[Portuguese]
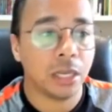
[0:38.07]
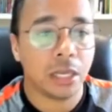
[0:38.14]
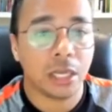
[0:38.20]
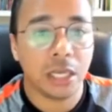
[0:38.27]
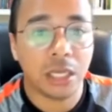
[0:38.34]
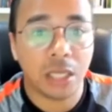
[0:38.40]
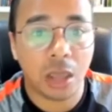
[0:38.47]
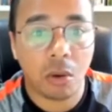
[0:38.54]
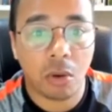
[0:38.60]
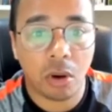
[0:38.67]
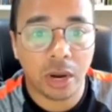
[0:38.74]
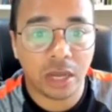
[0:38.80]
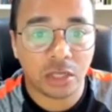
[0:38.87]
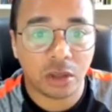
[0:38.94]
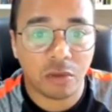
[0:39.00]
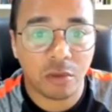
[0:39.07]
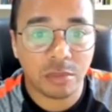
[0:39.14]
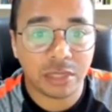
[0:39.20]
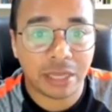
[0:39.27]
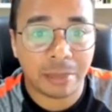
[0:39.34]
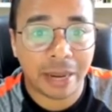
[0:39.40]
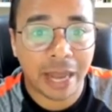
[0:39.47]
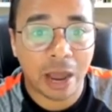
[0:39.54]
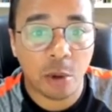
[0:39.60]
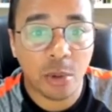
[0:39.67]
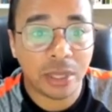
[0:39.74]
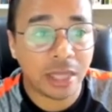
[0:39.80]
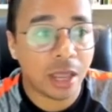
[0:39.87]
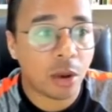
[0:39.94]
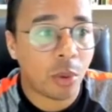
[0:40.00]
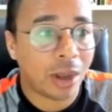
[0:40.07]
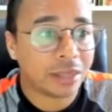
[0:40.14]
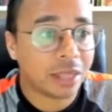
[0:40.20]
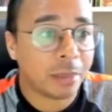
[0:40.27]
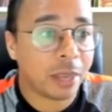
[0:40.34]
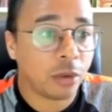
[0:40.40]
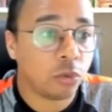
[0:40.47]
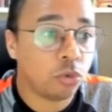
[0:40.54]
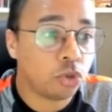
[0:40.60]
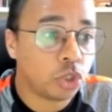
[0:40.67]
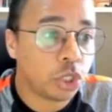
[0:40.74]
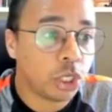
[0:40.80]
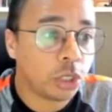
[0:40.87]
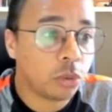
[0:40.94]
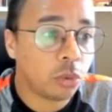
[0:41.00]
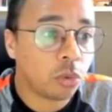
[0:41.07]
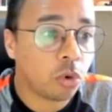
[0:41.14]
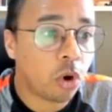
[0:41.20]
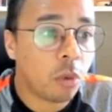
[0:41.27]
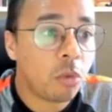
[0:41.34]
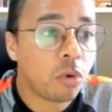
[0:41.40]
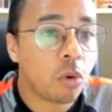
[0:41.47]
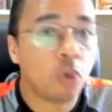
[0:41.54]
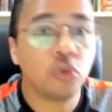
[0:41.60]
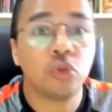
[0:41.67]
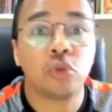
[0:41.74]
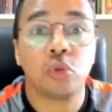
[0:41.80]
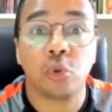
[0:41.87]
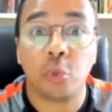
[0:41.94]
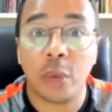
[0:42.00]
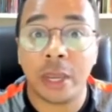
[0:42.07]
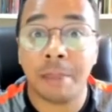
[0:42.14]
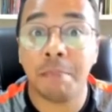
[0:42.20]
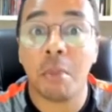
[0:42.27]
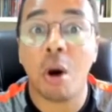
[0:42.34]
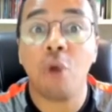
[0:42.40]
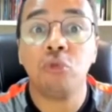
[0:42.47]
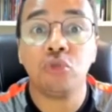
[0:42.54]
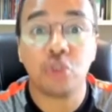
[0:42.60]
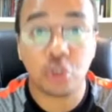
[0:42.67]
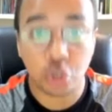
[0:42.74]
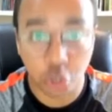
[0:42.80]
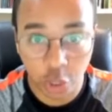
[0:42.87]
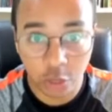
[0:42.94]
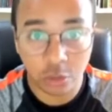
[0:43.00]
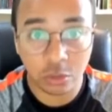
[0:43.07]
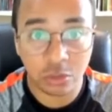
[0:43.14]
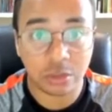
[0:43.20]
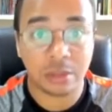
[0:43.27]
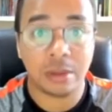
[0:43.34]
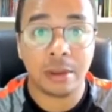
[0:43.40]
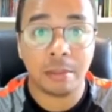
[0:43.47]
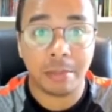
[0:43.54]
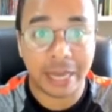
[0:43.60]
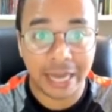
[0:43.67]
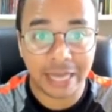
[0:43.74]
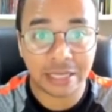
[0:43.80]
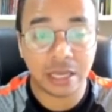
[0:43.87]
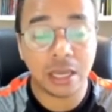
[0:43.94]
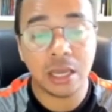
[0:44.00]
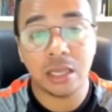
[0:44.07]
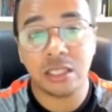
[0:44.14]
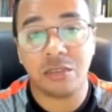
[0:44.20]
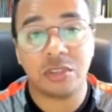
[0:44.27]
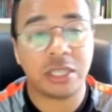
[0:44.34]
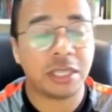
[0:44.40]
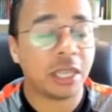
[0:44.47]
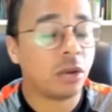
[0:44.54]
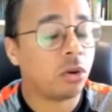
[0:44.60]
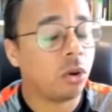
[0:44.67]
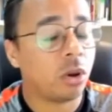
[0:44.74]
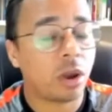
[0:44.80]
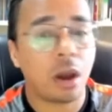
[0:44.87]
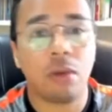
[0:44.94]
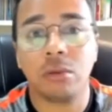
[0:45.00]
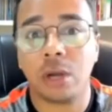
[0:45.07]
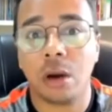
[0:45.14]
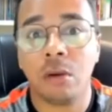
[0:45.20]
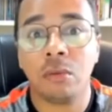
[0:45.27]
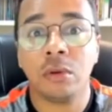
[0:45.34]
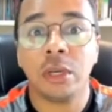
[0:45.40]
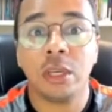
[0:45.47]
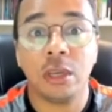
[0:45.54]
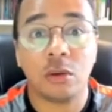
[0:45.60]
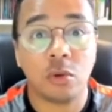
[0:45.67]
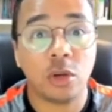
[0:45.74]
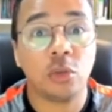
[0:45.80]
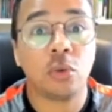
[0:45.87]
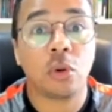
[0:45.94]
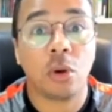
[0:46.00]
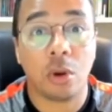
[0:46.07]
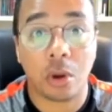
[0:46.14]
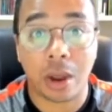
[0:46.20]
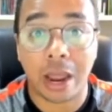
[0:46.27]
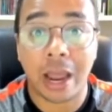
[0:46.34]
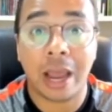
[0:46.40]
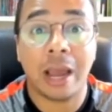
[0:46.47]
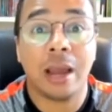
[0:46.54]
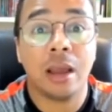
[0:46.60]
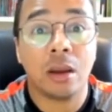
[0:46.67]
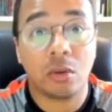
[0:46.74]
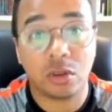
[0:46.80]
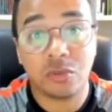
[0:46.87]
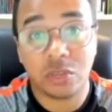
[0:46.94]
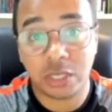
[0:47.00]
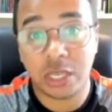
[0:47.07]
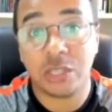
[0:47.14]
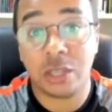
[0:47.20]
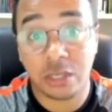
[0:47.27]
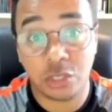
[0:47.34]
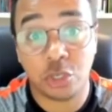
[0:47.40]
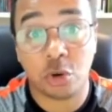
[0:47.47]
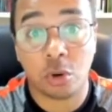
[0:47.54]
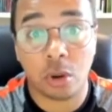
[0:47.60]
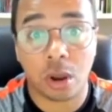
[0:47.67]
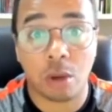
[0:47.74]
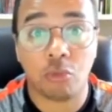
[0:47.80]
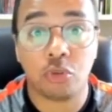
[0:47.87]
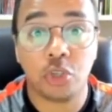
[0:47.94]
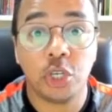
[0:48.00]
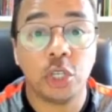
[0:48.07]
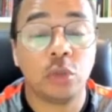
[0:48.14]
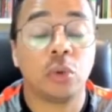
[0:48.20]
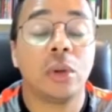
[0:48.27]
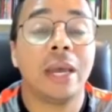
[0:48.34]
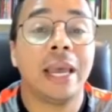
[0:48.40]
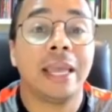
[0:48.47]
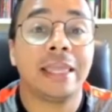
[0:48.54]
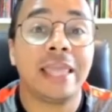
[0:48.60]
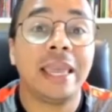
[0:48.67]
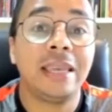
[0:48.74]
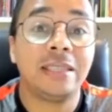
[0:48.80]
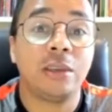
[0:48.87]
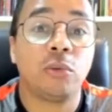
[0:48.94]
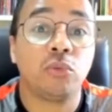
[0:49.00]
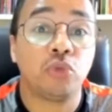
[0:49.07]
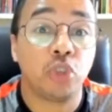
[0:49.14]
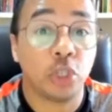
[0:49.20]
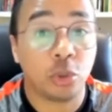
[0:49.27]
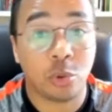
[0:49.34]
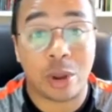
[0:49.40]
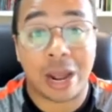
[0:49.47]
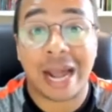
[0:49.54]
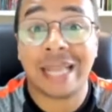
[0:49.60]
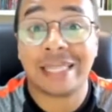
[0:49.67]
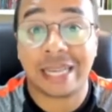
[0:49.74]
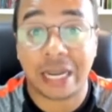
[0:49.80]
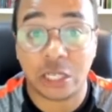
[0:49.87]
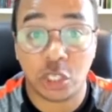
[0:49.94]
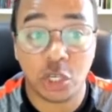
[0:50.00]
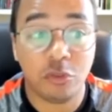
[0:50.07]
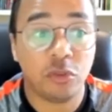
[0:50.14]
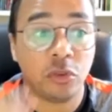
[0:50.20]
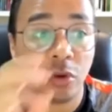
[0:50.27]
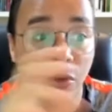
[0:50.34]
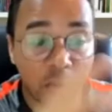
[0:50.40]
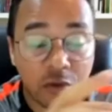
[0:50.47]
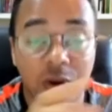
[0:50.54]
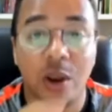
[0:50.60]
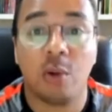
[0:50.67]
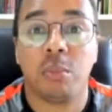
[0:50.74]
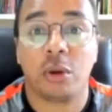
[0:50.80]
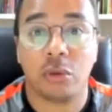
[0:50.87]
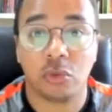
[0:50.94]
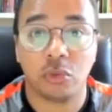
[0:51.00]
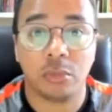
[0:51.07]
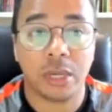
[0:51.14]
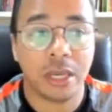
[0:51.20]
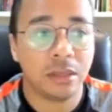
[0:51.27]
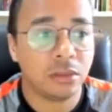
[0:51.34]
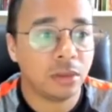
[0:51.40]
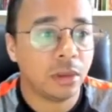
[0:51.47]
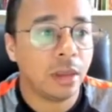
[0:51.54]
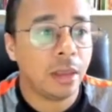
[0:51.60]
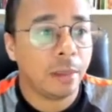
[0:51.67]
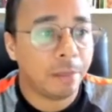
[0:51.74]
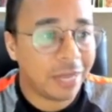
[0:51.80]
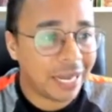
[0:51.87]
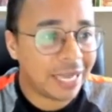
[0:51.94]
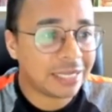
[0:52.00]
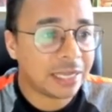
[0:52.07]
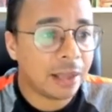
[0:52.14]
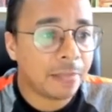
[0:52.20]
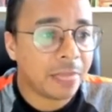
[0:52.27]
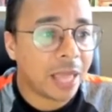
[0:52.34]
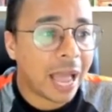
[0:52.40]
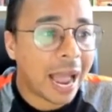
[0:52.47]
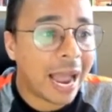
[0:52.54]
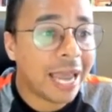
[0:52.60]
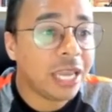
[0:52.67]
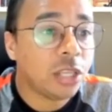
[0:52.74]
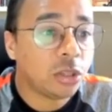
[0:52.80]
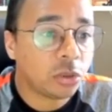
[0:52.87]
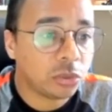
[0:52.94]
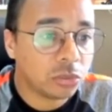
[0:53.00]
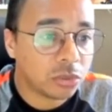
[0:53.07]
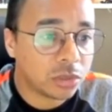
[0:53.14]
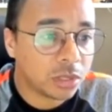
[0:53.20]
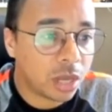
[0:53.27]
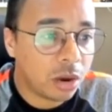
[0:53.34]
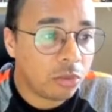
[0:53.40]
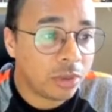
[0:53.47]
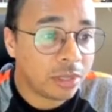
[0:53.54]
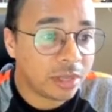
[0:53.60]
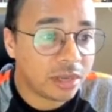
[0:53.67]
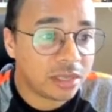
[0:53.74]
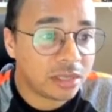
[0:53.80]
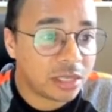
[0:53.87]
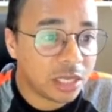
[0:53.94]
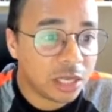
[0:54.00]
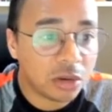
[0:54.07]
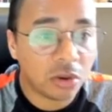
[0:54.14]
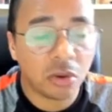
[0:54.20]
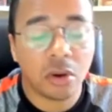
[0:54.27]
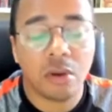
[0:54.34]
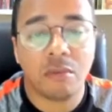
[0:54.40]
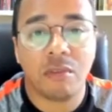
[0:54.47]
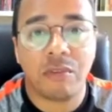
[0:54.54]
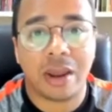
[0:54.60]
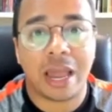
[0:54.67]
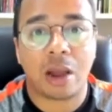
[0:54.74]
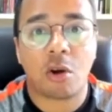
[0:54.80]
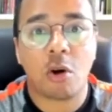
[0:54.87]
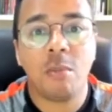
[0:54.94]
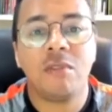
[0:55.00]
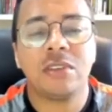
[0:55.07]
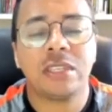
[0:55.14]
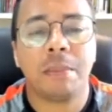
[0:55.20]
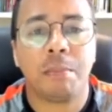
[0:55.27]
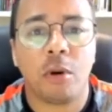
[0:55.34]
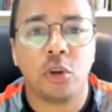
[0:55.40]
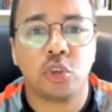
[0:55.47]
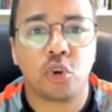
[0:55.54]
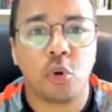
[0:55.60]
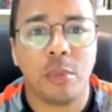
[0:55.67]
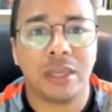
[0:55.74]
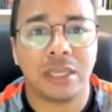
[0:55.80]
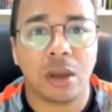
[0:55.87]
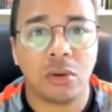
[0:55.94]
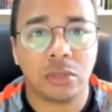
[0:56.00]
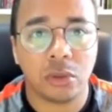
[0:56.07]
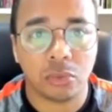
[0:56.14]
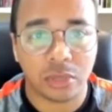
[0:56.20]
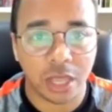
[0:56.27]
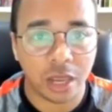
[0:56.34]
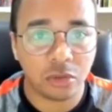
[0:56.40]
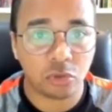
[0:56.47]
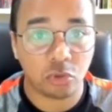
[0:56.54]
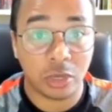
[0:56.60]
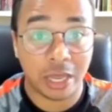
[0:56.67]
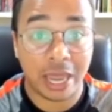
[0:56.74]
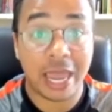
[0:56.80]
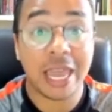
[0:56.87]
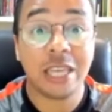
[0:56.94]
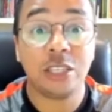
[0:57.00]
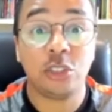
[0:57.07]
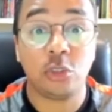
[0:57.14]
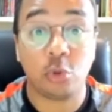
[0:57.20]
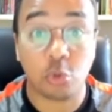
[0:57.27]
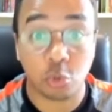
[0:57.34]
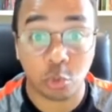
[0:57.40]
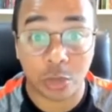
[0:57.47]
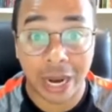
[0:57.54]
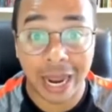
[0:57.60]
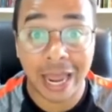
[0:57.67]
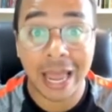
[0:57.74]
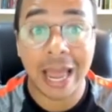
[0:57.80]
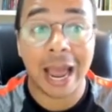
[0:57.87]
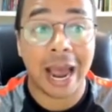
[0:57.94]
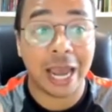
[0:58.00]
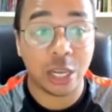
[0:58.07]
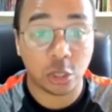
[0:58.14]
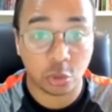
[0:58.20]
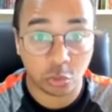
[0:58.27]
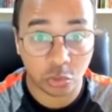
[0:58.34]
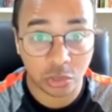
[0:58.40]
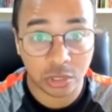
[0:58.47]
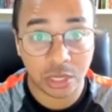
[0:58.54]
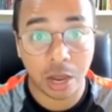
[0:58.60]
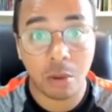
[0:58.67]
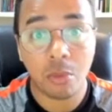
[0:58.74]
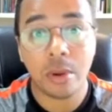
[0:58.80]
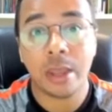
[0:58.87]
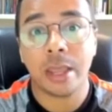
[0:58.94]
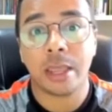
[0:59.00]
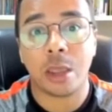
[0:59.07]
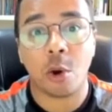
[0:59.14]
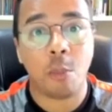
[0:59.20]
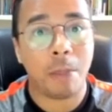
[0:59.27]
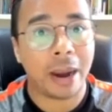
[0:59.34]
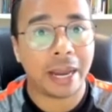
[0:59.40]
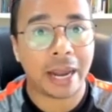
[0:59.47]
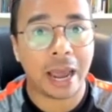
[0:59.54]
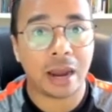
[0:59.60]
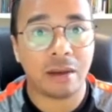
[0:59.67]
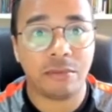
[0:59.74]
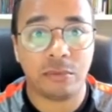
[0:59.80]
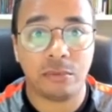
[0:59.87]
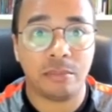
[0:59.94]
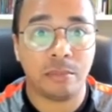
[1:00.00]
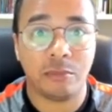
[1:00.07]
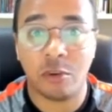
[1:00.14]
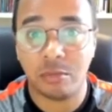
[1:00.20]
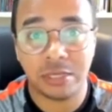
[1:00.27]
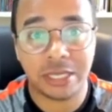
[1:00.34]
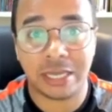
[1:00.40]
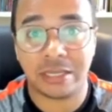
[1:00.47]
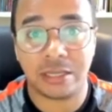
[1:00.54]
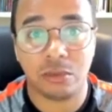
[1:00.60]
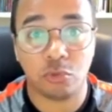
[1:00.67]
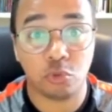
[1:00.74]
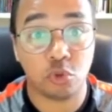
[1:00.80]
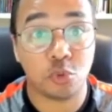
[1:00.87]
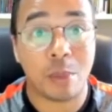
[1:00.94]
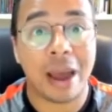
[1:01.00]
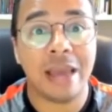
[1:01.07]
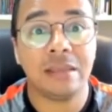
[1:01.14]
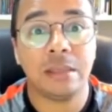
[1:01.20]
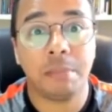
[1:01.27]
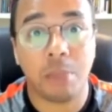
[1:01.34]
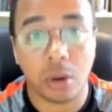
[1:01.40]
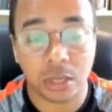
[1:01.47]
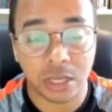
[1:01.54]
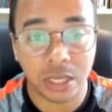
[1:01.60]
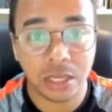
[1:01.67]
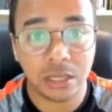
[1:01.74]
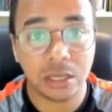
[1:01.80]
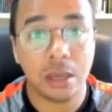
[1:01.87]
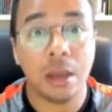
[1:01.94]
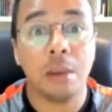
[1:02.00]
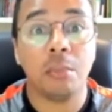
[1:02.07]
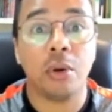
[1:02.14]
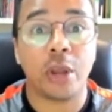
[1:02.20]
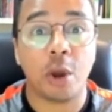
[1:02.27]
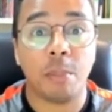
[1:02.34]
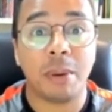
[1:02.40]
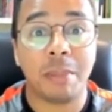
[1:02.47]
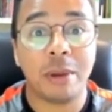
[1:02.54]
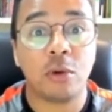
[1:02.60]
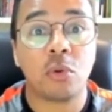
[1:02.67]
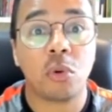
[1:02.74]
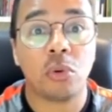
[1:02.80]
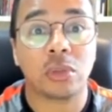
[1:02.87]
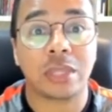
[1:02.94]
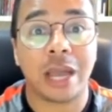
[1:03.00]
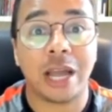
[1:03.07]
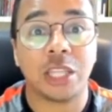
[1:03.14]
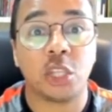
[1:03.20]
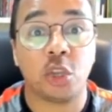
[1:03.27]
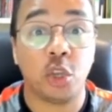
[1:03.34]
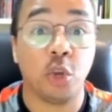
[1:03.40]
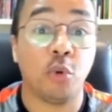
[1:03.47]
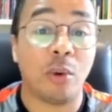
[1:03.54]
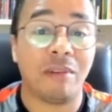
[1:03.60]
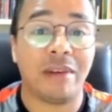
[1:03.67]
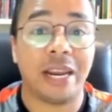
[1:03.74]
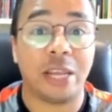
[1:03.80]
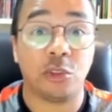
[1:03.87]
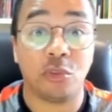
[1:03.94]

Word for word: Então, olha só, vamos trabalhar o item 4 também, o título, como construir bons títulos, beleza? Se você tem que colocar ou não e quando colocar, quando você decidir colocar um título, tem que ser um título atrativo, eu vou falar um pouquinho sobre isso. Beleza? A introdução, item 5, vou falar como você pode começar o seu texto e estruturar a introdução, que é o parágrafo, vamos dizer assim, um dos mais importantes, porque é o primeiro contato que o avaliador